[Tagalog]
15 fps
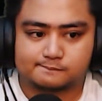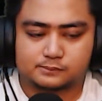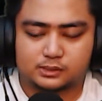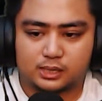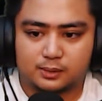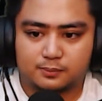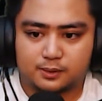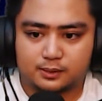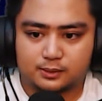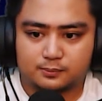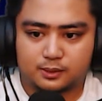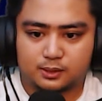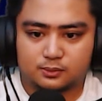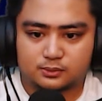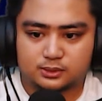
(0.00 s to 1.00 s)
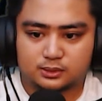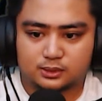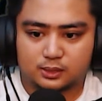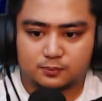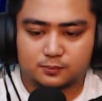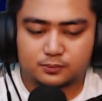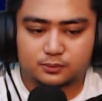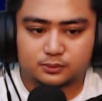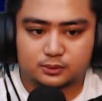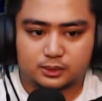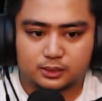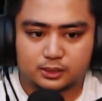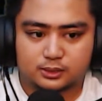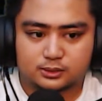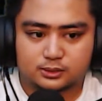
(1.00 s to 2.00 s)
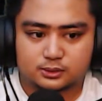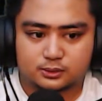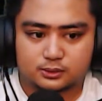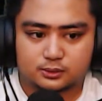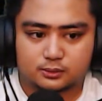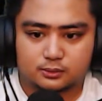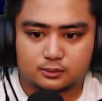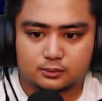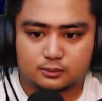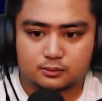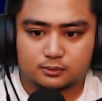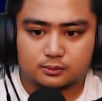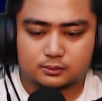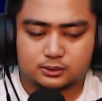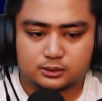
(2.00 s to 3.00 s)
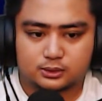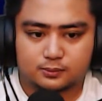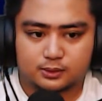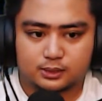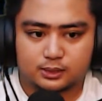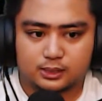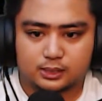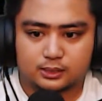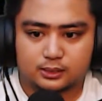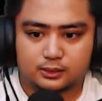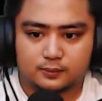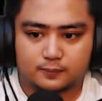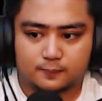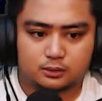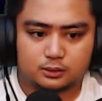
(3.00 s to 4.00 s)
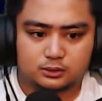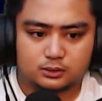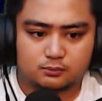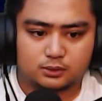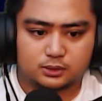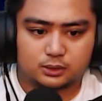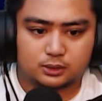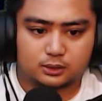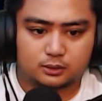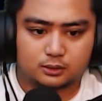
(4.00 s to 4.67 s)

Naabangan niya ba ako kung saan tayo pupunta, guys? Saan siya manggagaling? Asan ba siya?